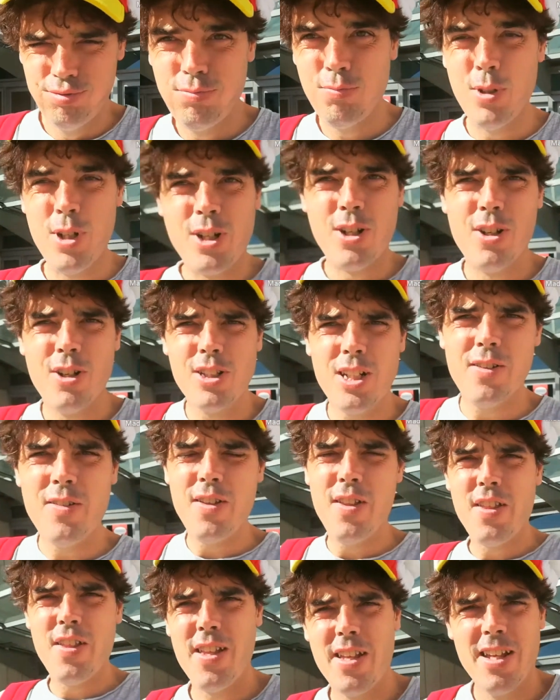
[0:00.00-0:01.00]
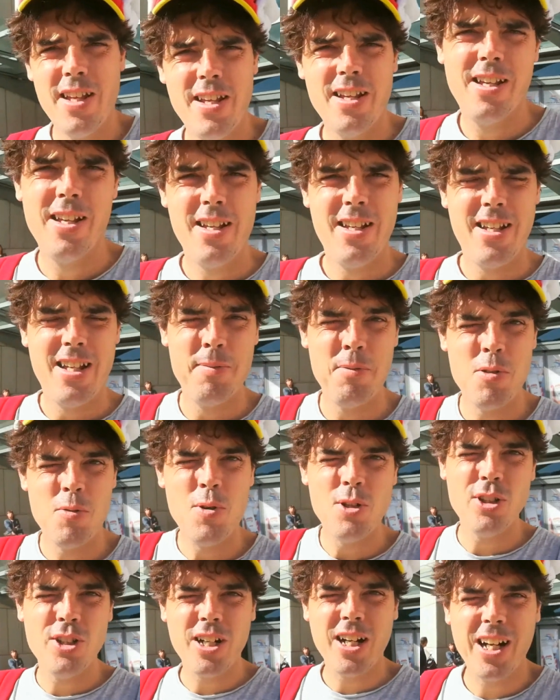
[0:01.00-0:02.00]
Bueno, otra vez. Hemos
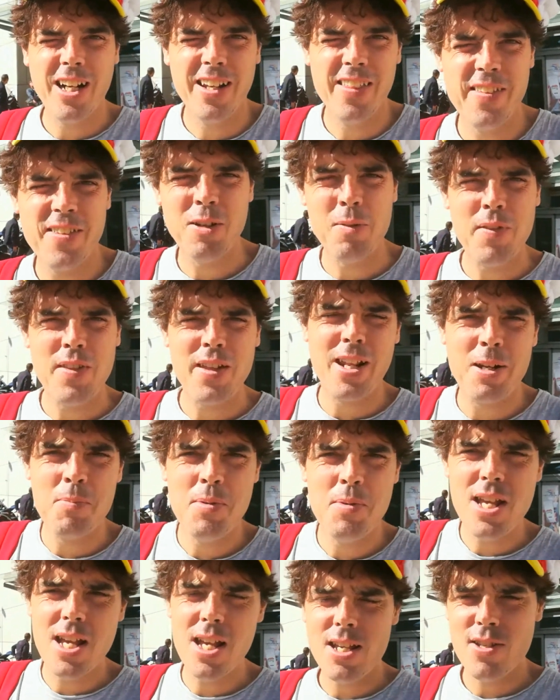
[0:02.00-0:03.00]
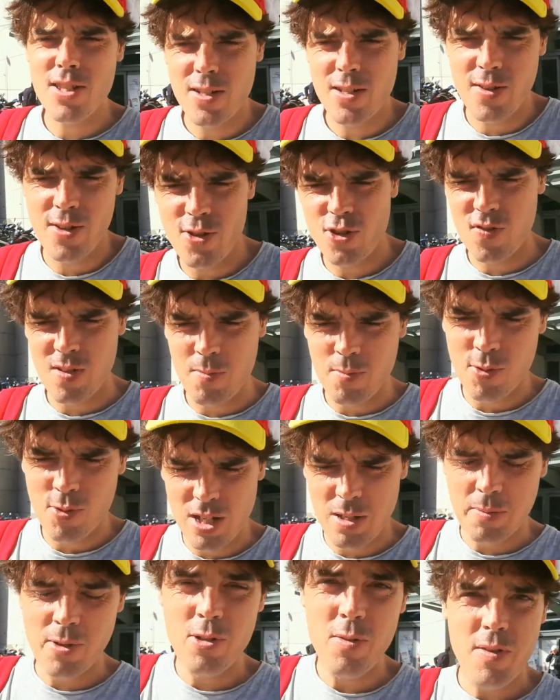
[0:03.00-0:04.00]
vuelto al centro comercial Gran Vía y otra vez nos vamos con las manos